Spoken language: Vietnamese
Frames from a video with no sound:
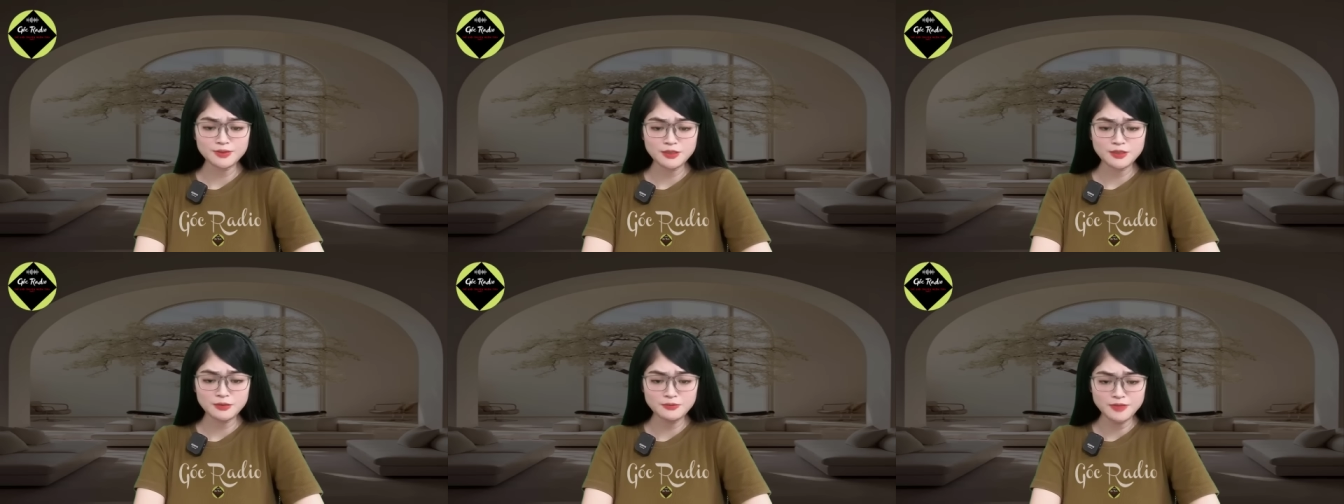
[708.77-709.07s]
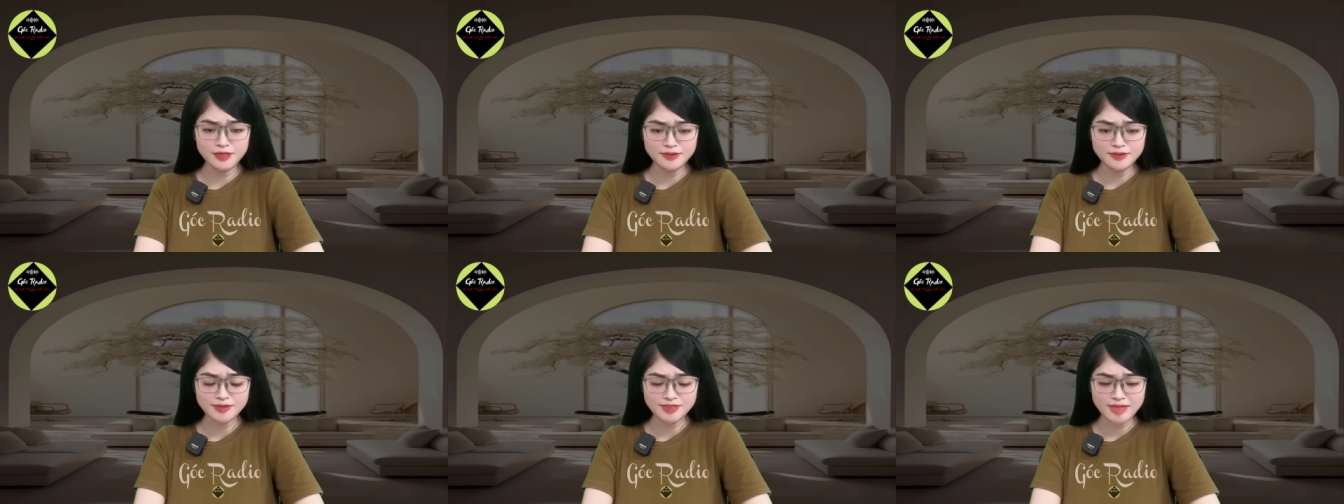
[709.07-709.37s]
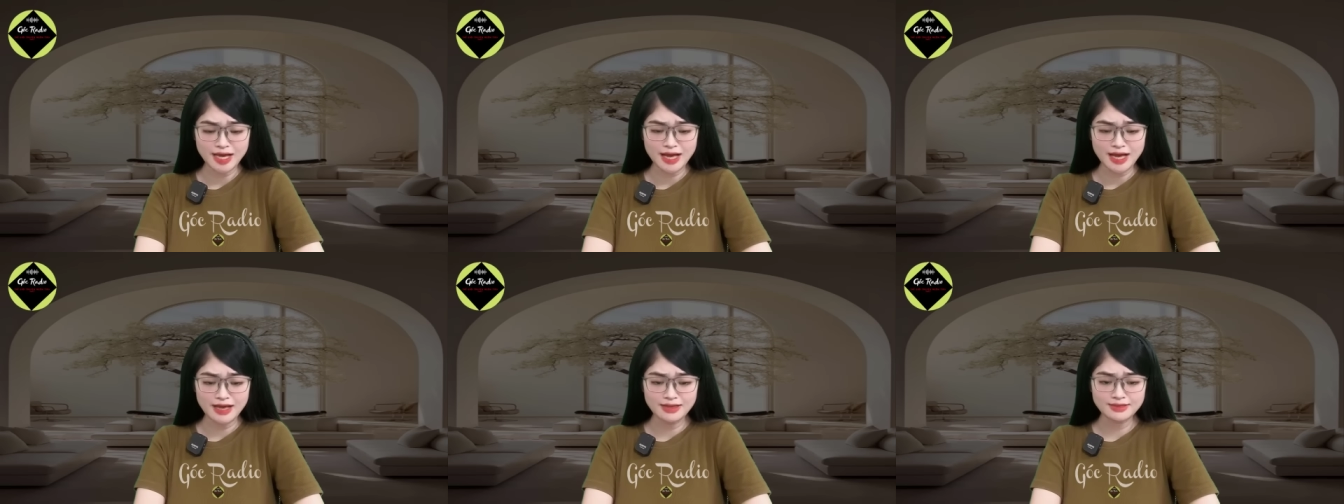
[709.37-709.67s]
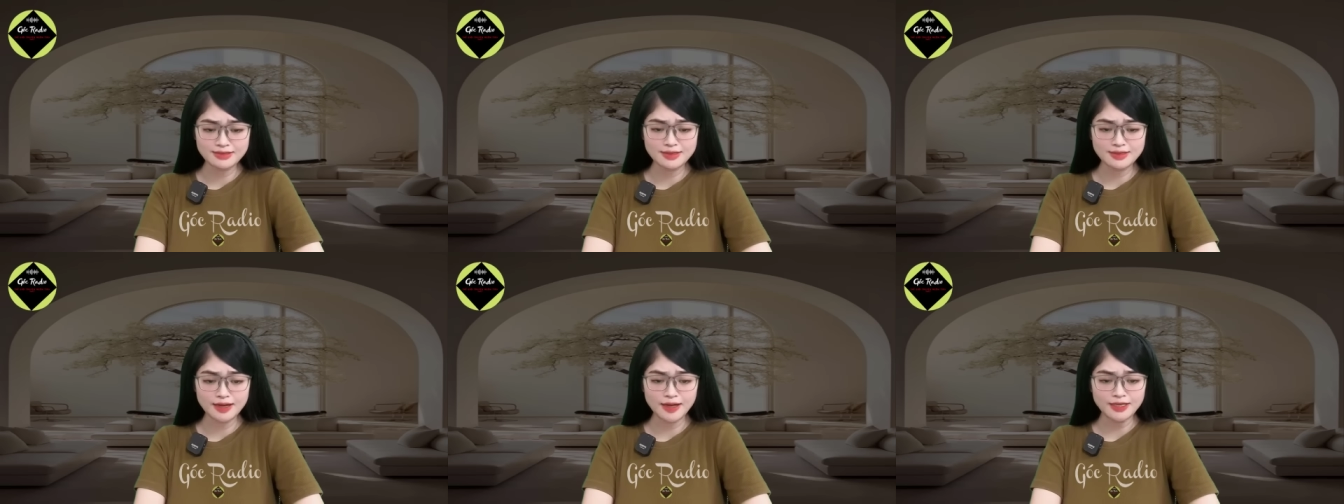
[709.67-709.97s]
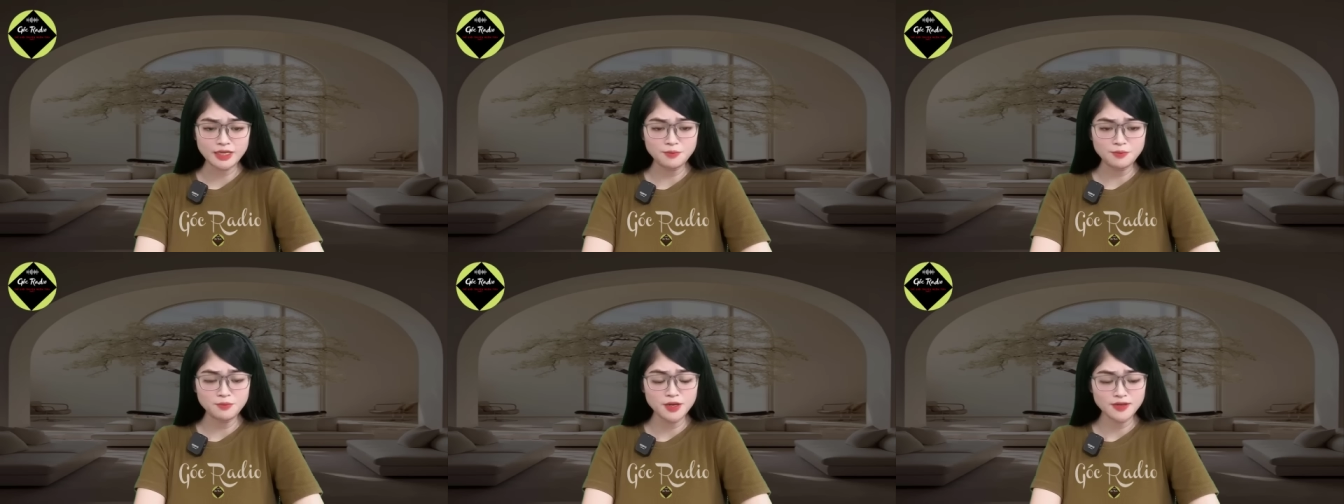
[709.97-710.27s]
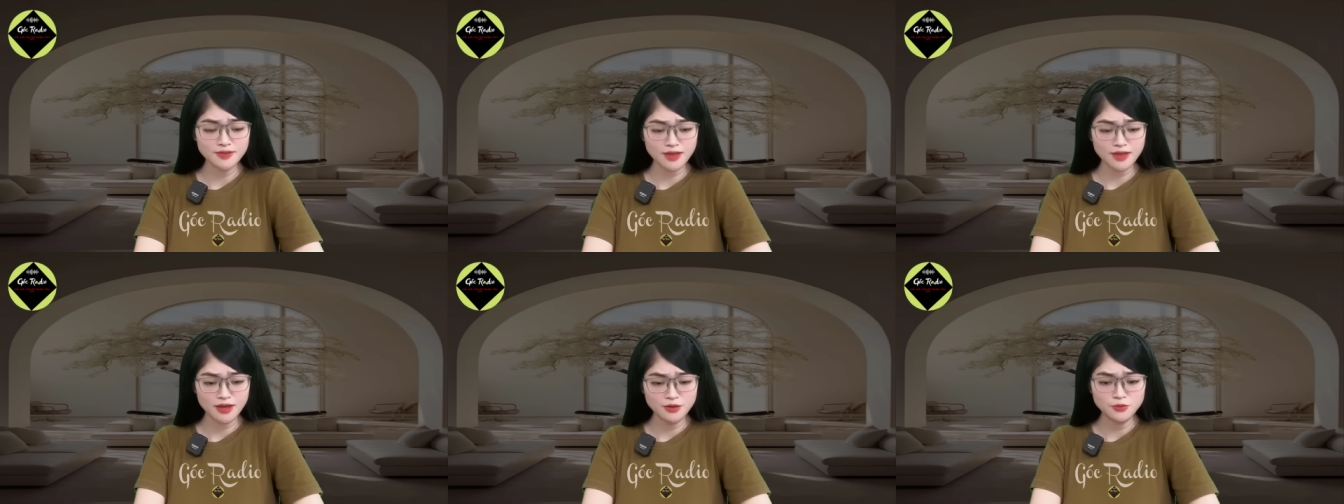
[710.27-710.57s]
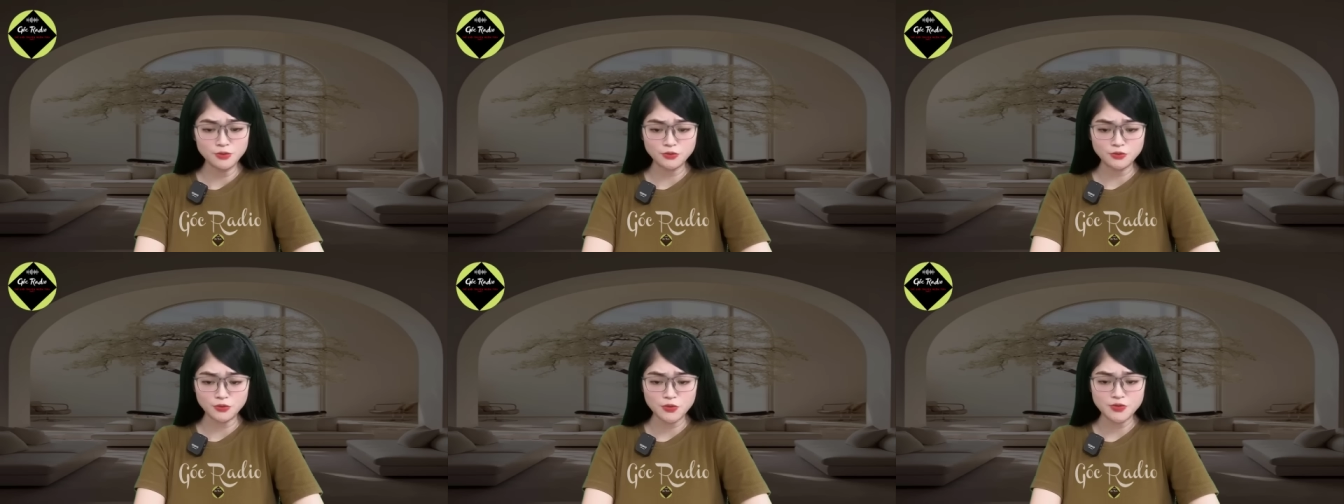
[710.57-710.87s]
không nhận ra anh đã biết tên
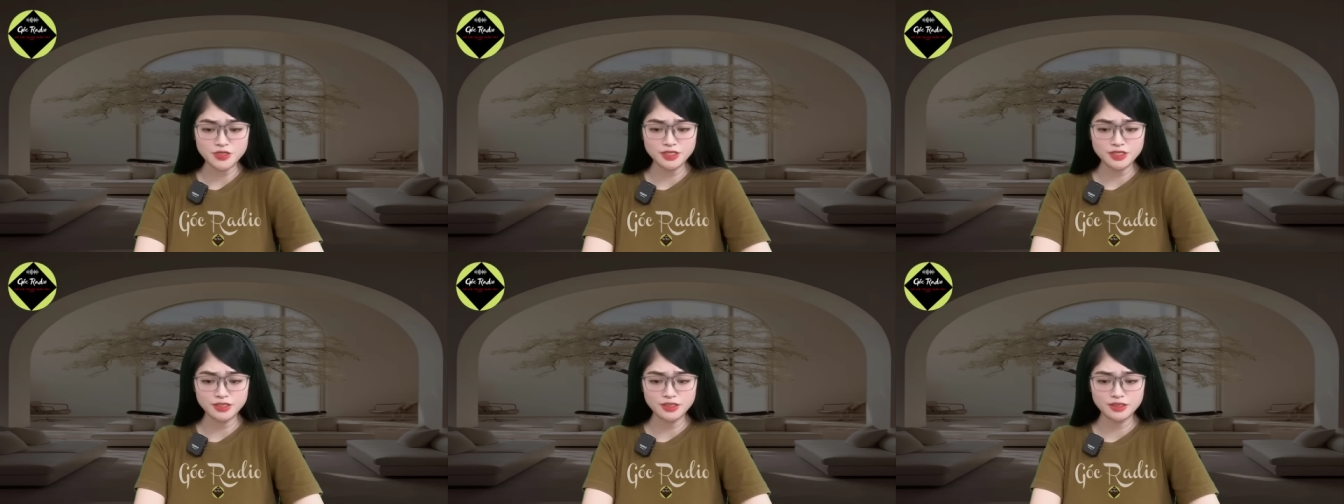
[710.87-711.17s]
của tôi.